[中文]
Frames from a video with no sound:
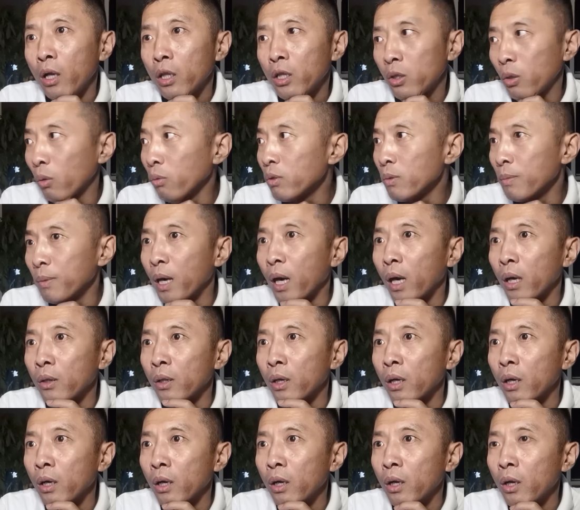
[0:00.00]
都你们干
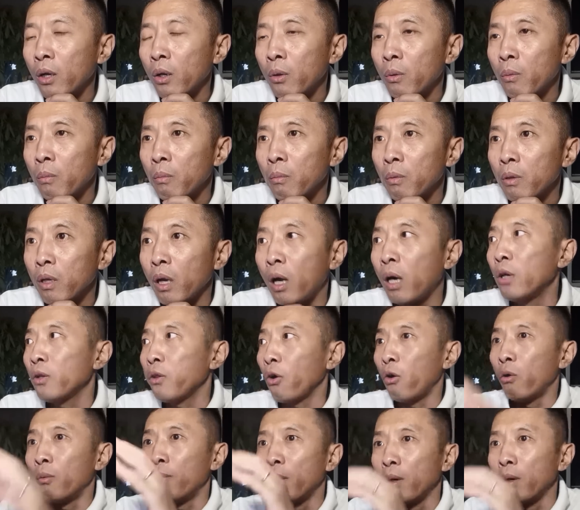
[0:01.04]
的，拉
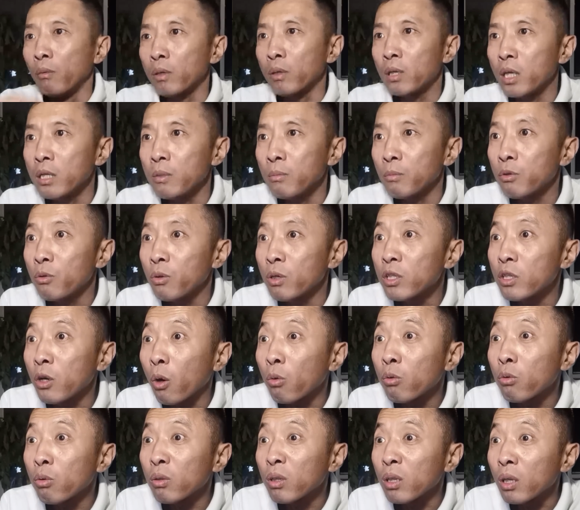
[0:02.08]
倒吧，我给你们全招
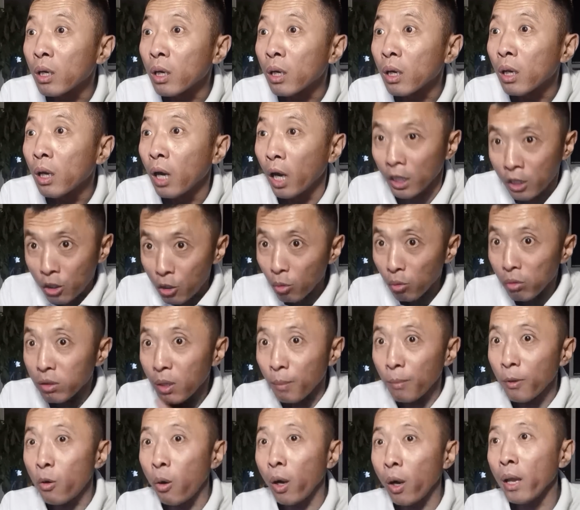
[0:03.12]
出来得了。啊，就这
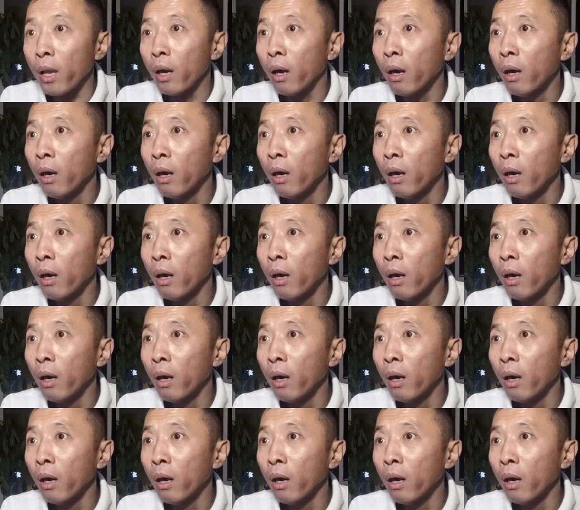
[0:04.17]
么快啊，